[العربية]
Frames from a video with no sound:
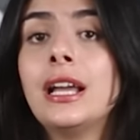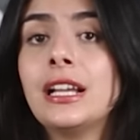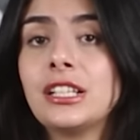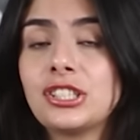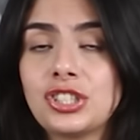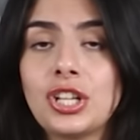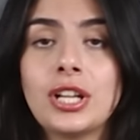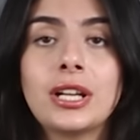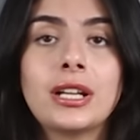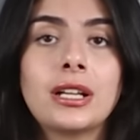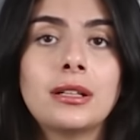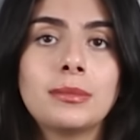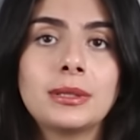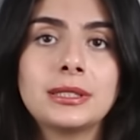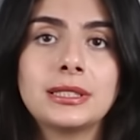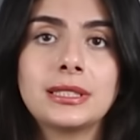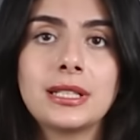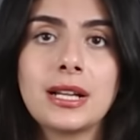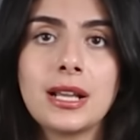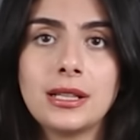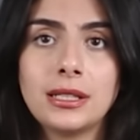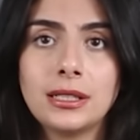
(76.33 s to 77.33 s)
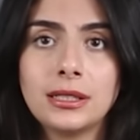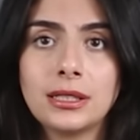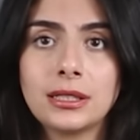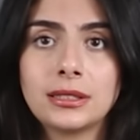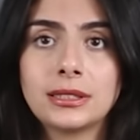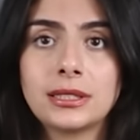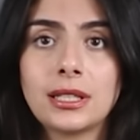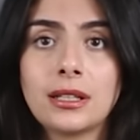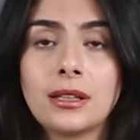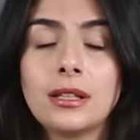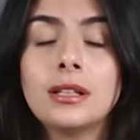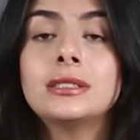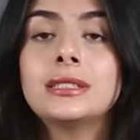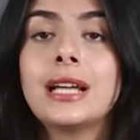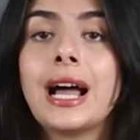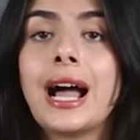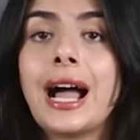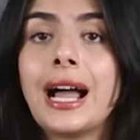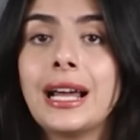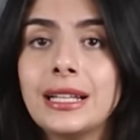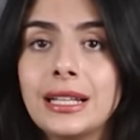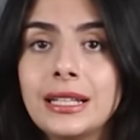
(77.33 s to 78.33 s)
الشركة المصرية
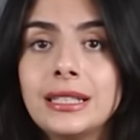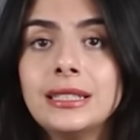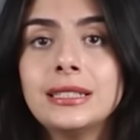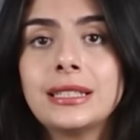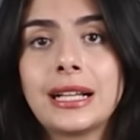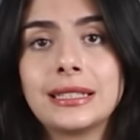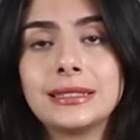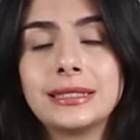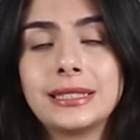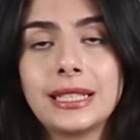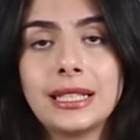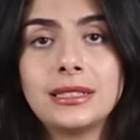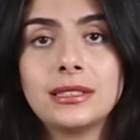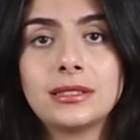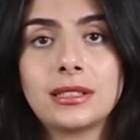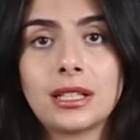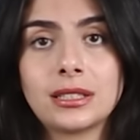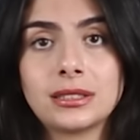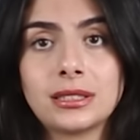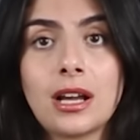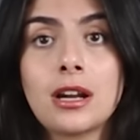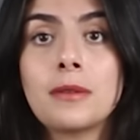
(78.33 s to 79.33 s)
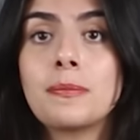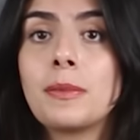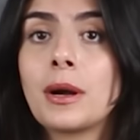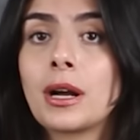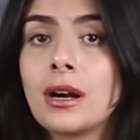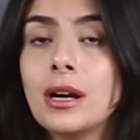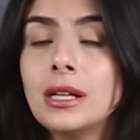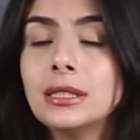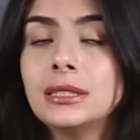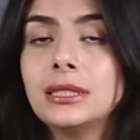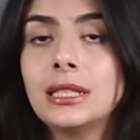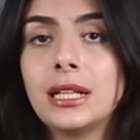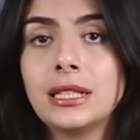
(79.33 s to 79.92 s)
للاتصالات أعلنت عن زيادة أسعار باقات